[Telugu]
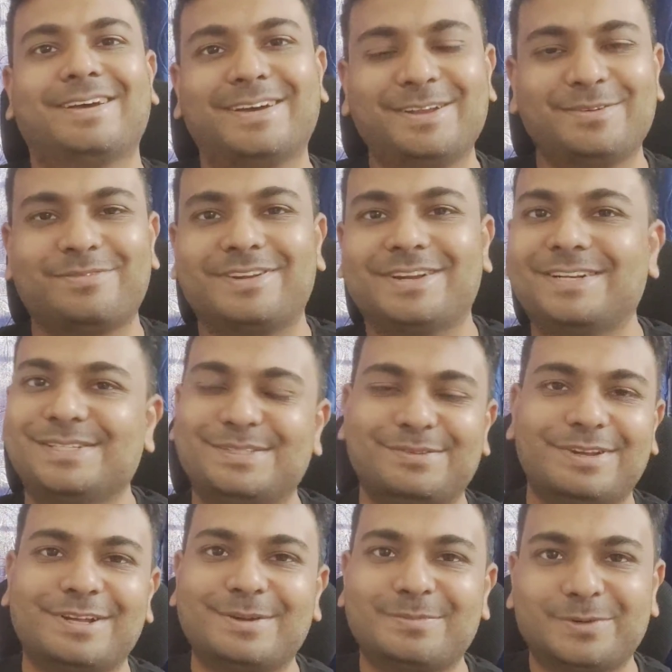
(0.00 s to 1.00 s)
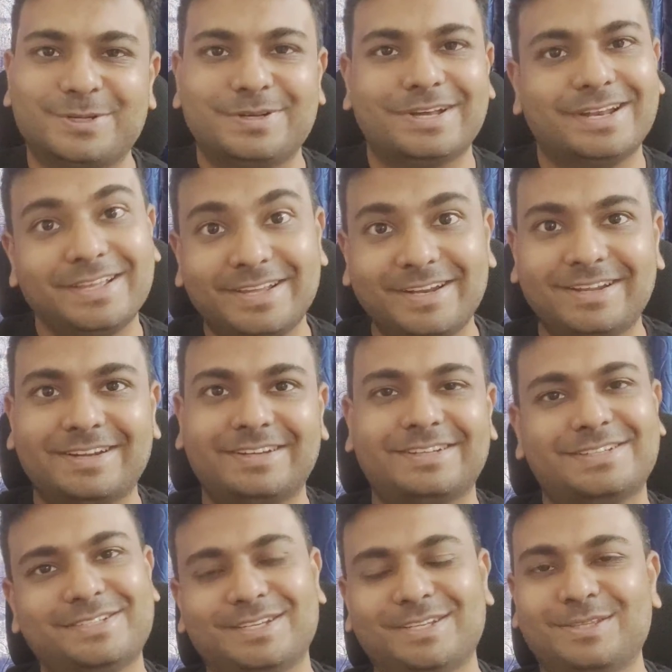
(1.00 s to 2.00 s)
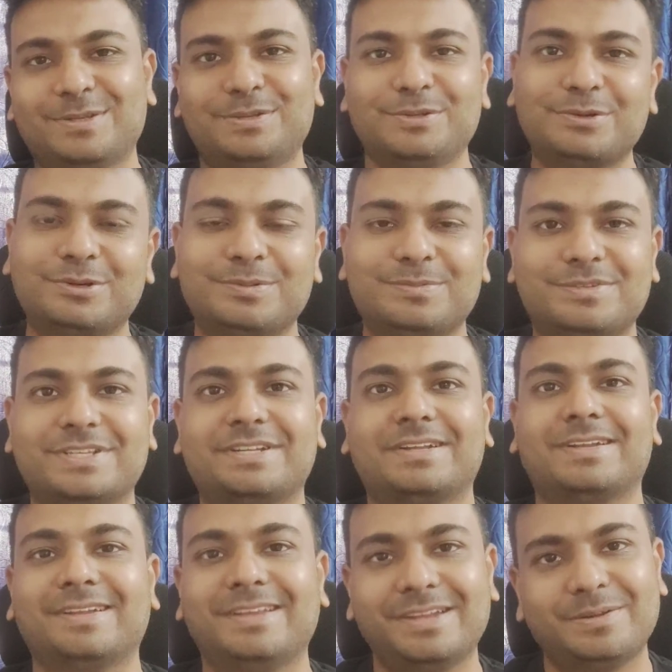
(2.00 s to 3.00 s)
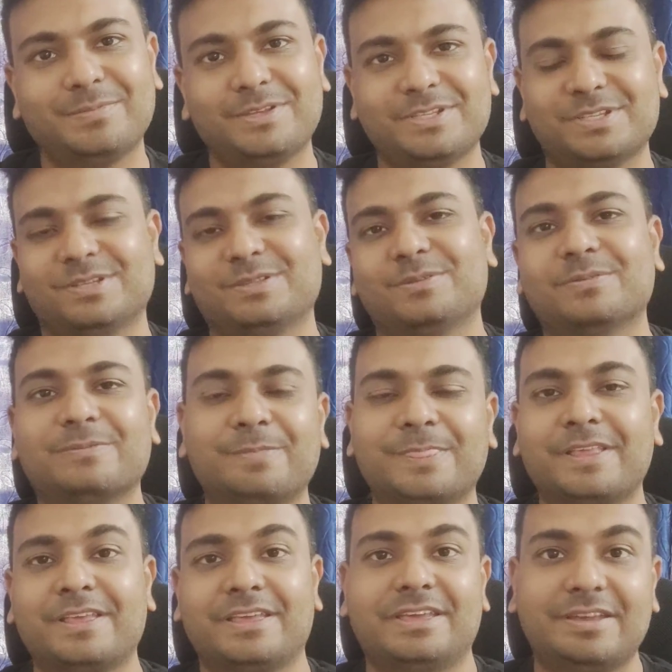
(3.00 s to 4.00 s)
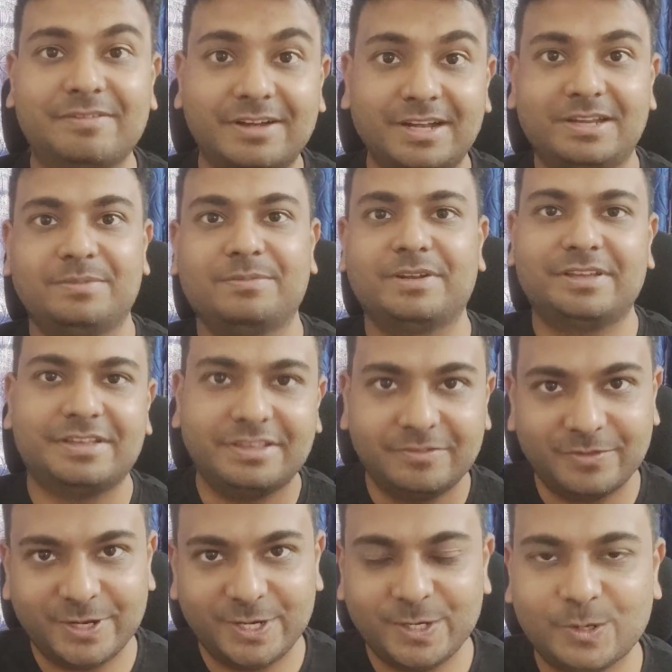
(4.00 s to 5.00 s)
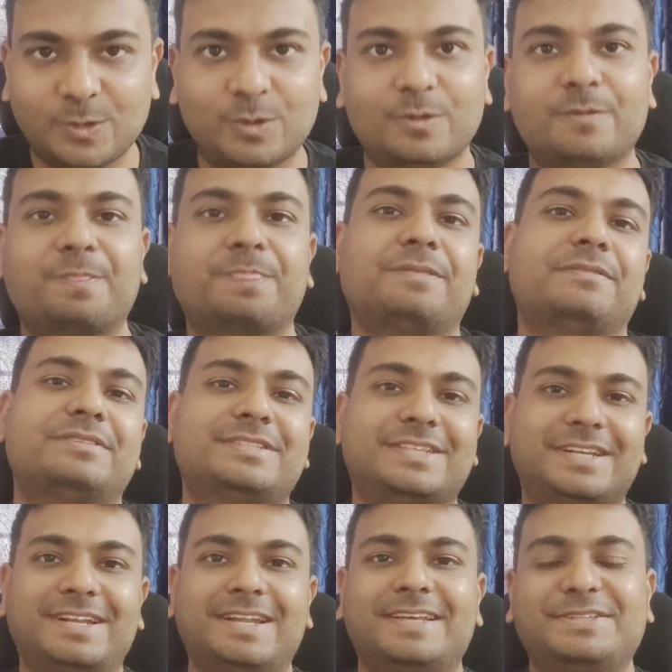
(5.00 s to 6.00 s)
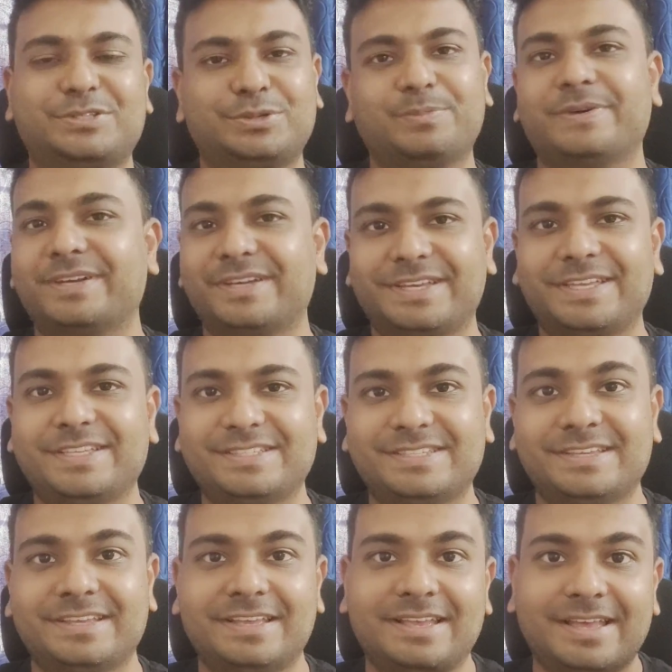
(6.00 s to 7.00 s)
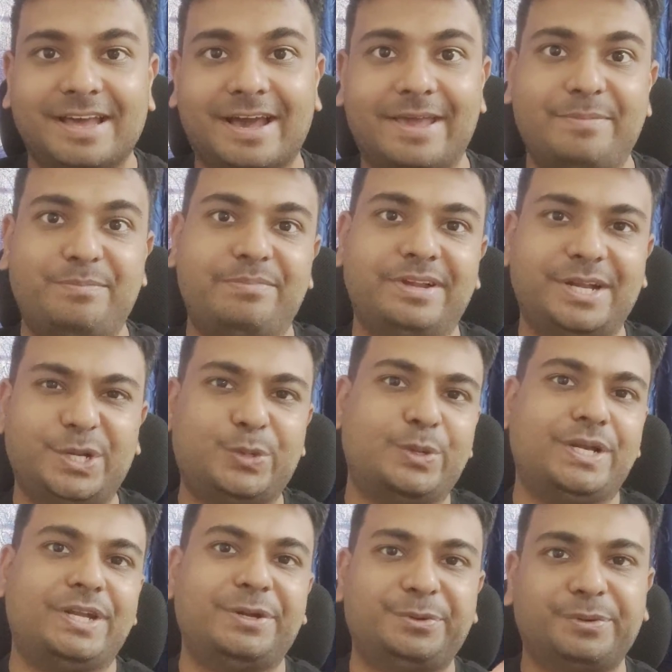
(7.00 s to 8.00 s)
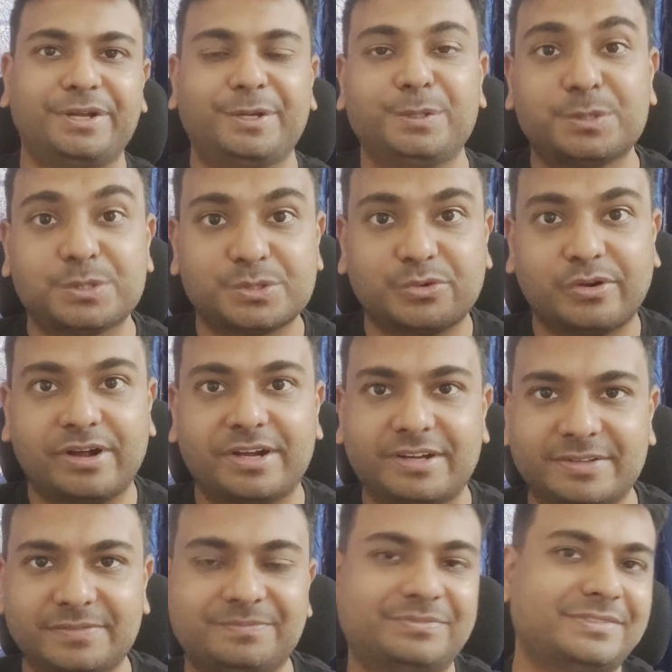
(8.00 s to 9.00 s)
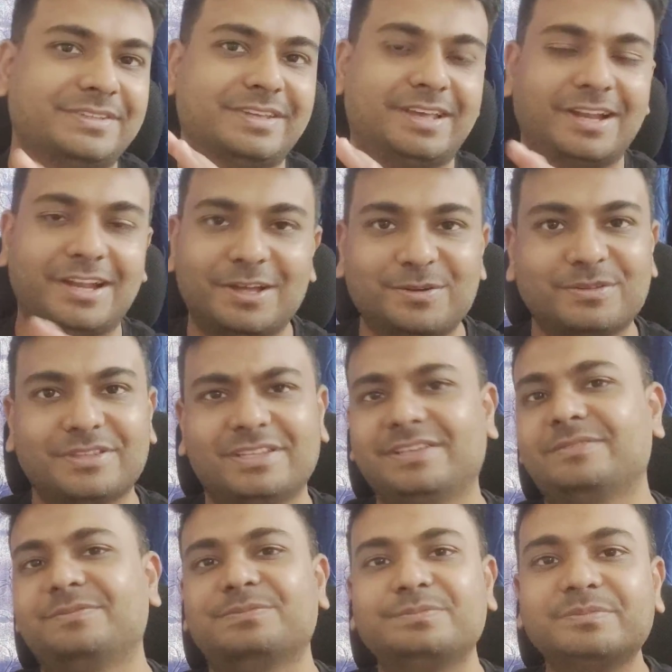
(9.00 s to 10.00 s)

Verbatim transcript: హలో ఫ్రెండ్స్ వెల్కమ్ టు గల్లీ క్రికెటర్ చేతు యూట్యూబ్ ఛానల్ నేను మీ చేతు ఇవాళ మన ఈ వీడియోలో చెన్నై సూపర్ కింగ్స్ ఐపీఎల్ ట్వంటీ ట్వంటీ టూ స్క్వాడ్ ఎలాగుంది